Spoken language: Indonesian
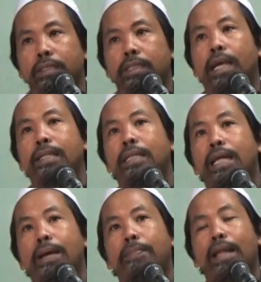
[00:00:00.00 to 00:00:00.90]
di
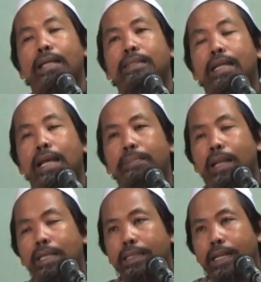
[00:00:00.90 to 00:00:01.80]
antara
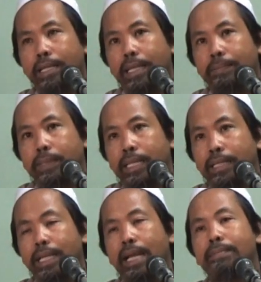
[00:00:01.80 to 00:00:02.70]
pelajaran-pelajaran yang bisa
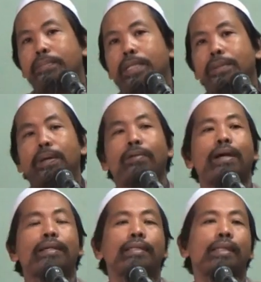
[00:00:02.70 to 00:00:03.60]
diambil
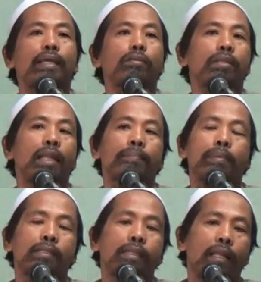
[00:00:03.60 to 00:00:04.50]
bahwa kita itu
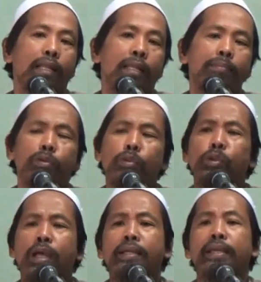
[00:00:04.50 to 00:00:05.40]
dalam perjalanan
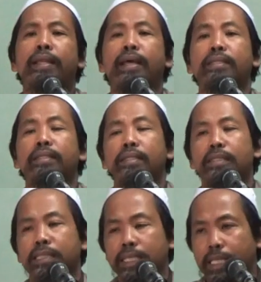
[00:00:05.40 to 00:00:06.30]
menuju akhirat.
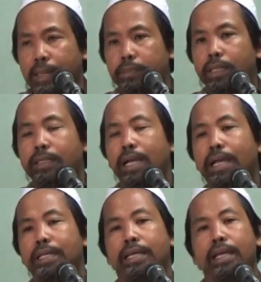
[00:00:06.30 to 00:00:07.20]
Siap ya ke
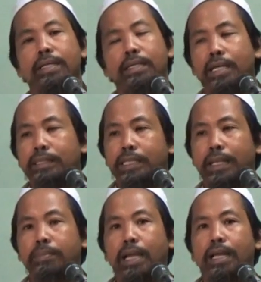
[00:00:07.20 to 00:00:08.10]
akhirat, tidak
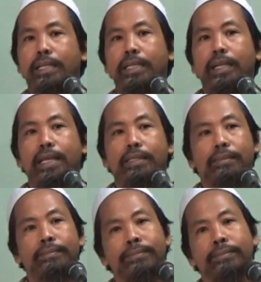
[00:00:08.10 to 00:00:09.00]
siap ke
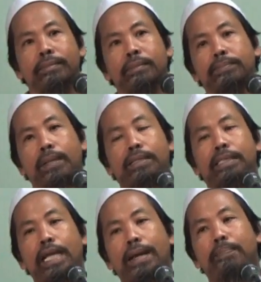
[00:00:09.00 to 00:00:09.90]
akhirat,
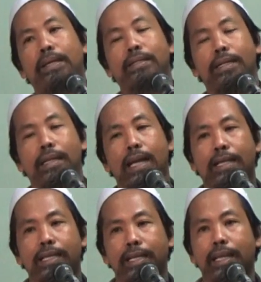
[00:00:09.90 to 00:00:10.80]
persiapan ya ke
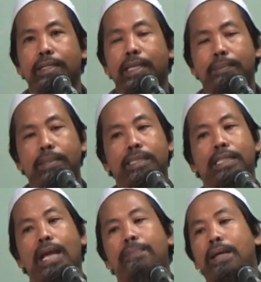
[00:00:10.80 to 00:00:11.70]
akhirat, tidak
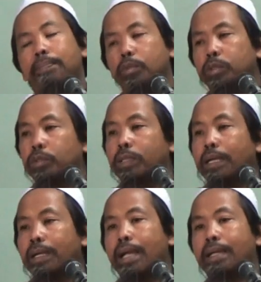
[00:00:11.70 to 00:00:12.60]
persiapan pun
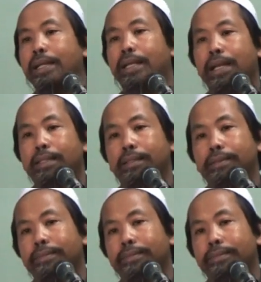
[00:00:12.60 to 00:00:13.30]
juga ke akhirat.